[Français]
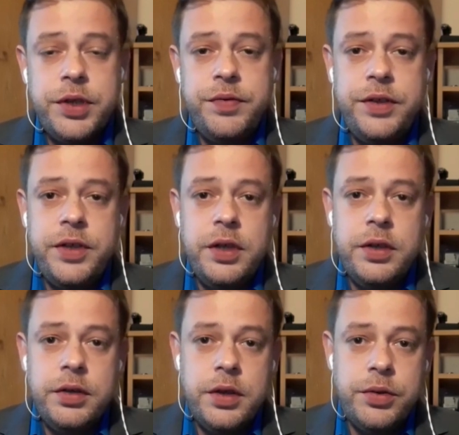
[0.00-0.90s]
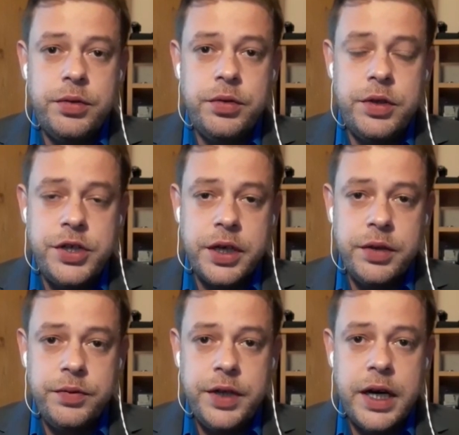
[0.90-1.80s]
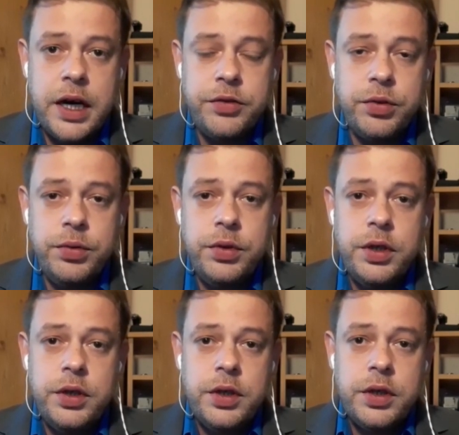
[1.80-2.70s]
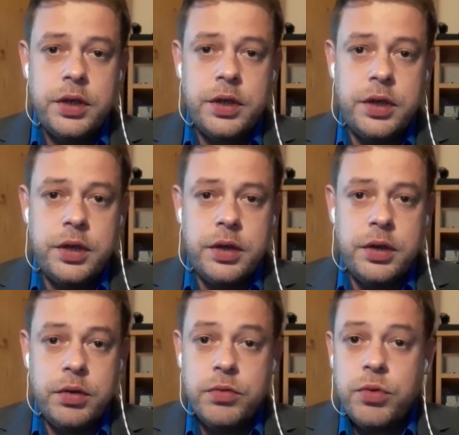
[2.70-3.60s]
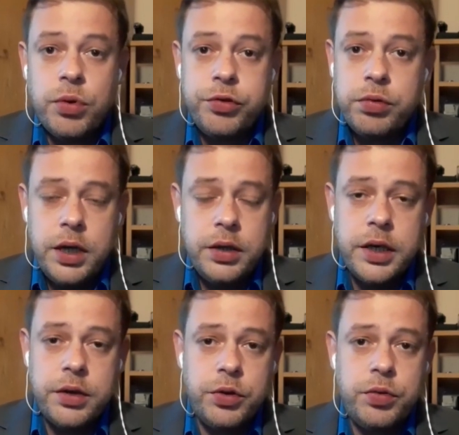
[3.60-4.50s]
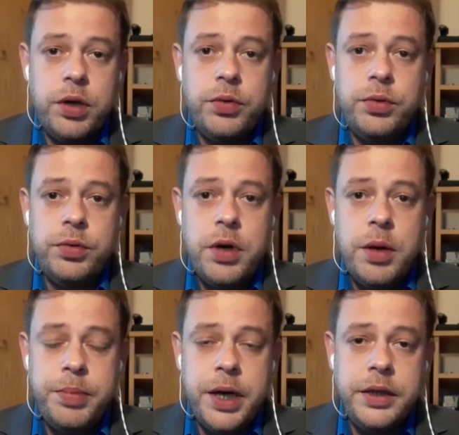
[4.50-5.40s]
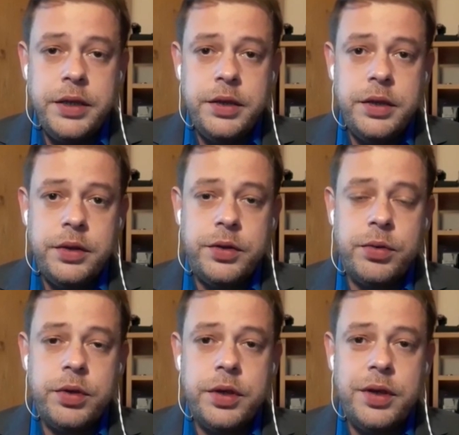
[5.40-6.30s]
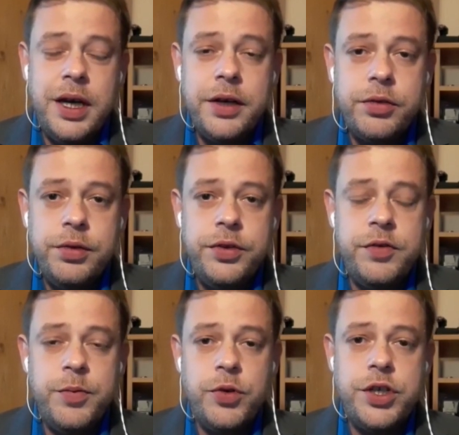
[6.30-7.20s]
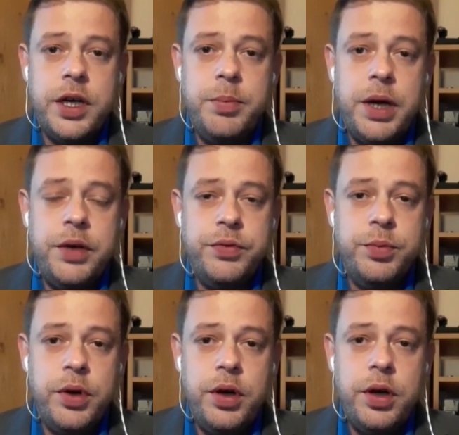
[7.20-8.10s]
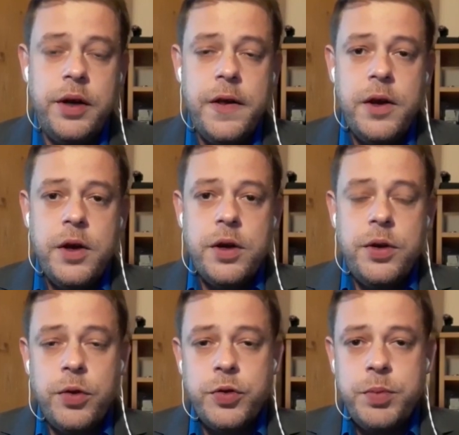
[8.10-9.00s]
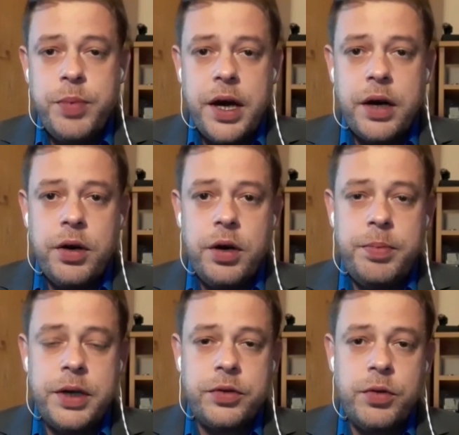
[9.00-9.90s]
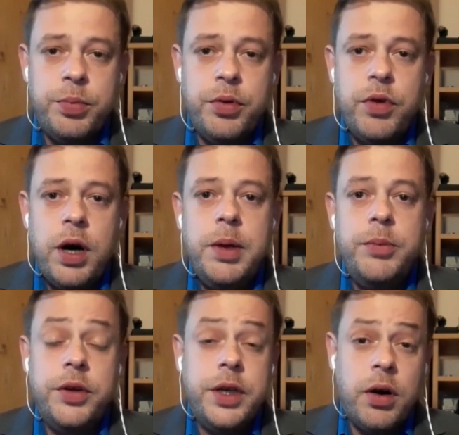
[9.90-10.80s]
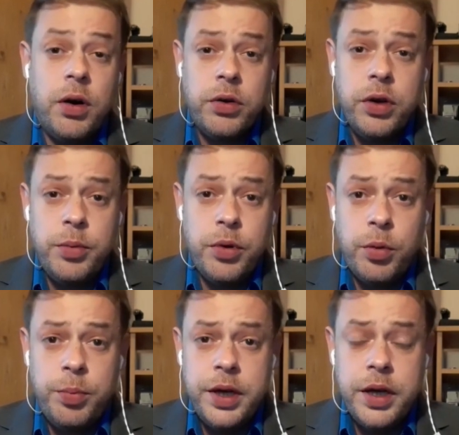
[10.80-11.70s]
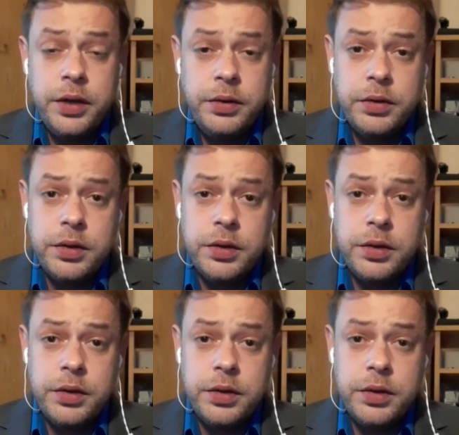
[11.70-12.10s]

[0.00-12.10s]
difficile hein, de gérer une fédération, euh, où qu'on soit, quel que soit le euh, pays, donc euh, exclusivement géré par les footballeurs. Non, je suis pas d'accord, parce qu'on peut voir même dans des grands clubs européens,